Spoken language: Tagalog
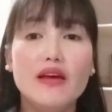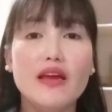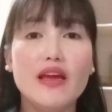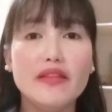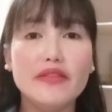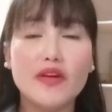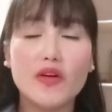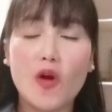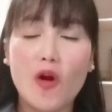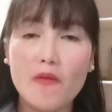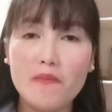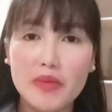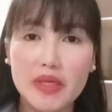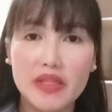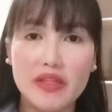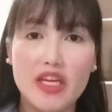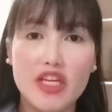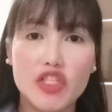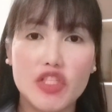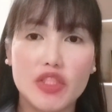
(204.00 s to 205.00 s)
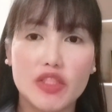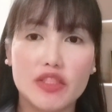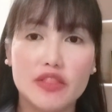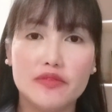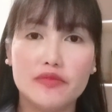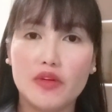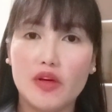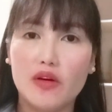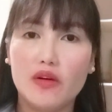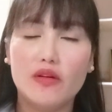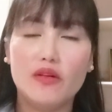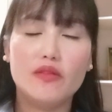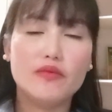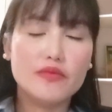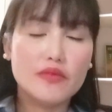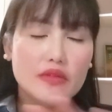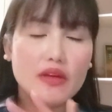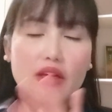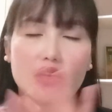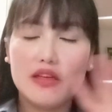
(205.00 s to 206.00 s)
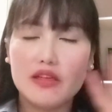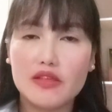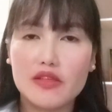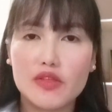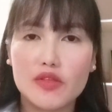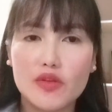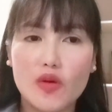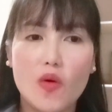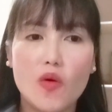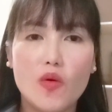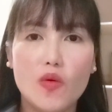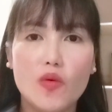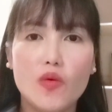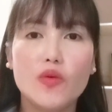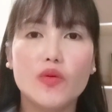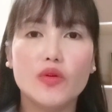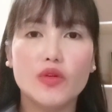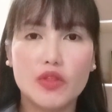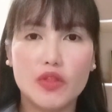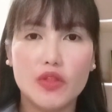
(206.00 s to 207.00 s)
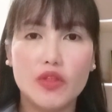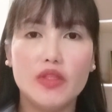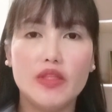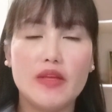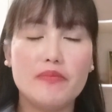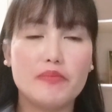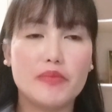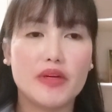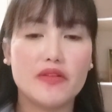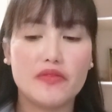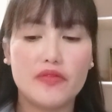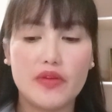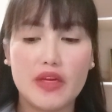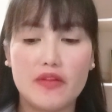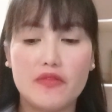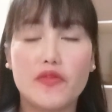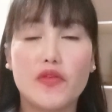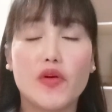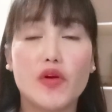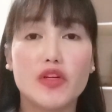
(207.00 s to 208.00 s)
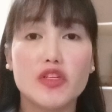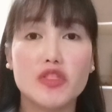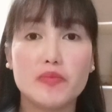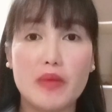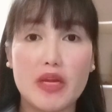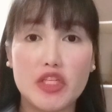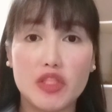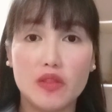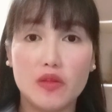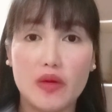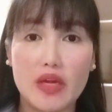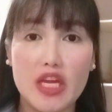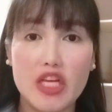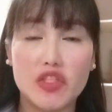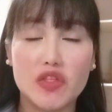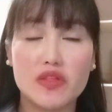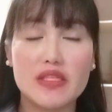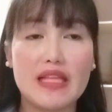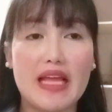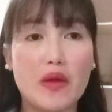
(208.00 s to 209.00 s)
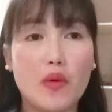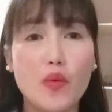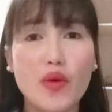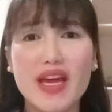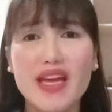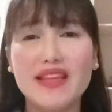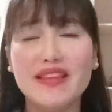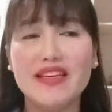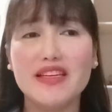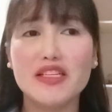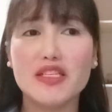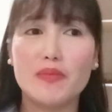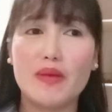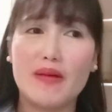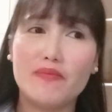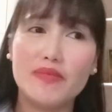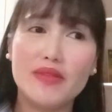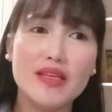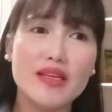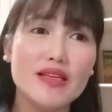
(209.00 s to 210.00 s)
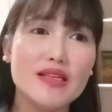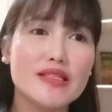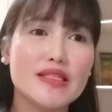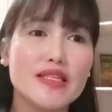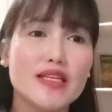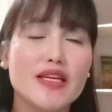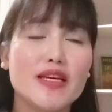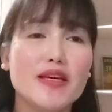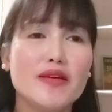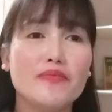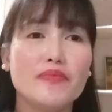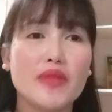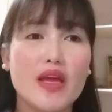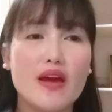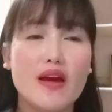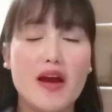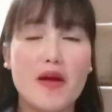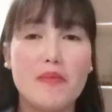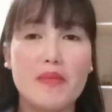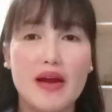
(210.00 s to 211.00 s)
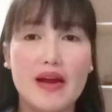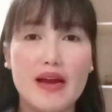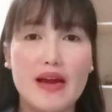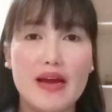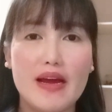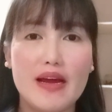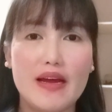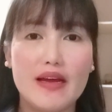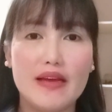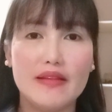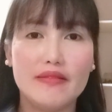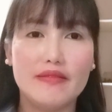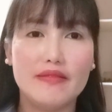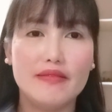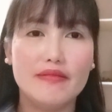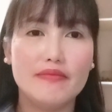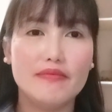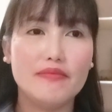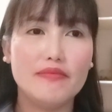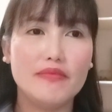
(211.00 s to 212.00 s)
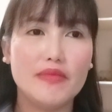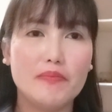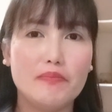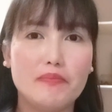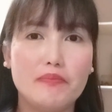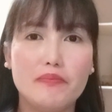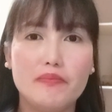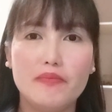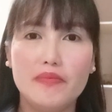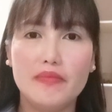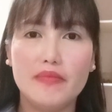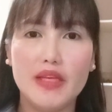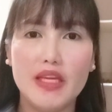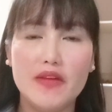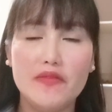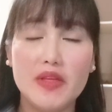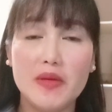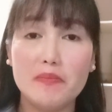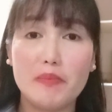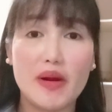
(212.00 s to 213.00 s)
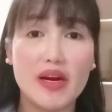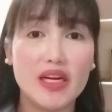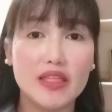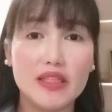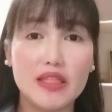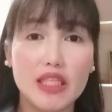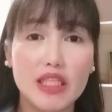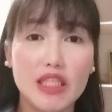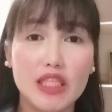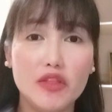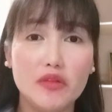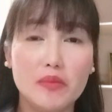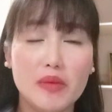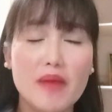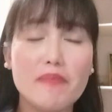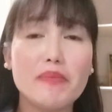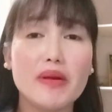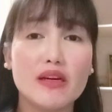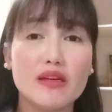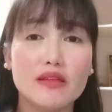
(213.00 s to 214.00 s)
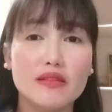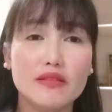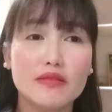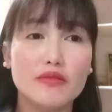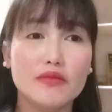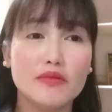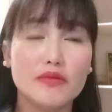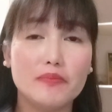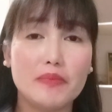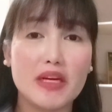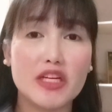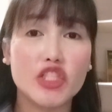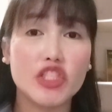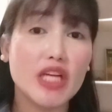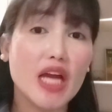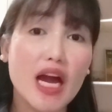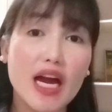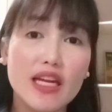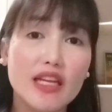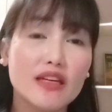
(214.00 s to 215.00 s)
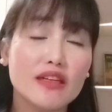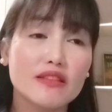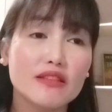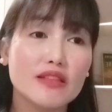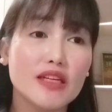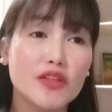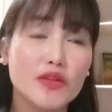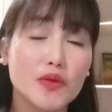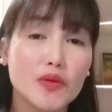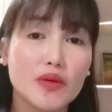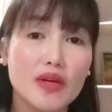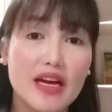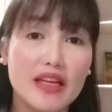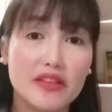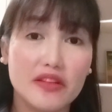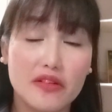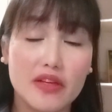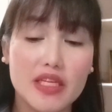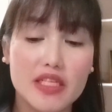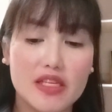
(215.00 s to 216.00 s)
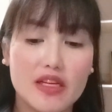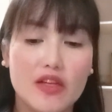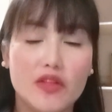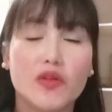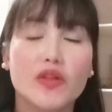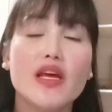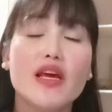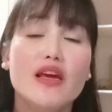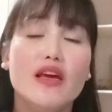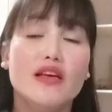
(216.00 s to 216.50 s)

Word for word: The combination is so good and perfect for special occasions like weddings, baptism, mga evening party, mga pang pang pangsyalang ano gatherings ganun.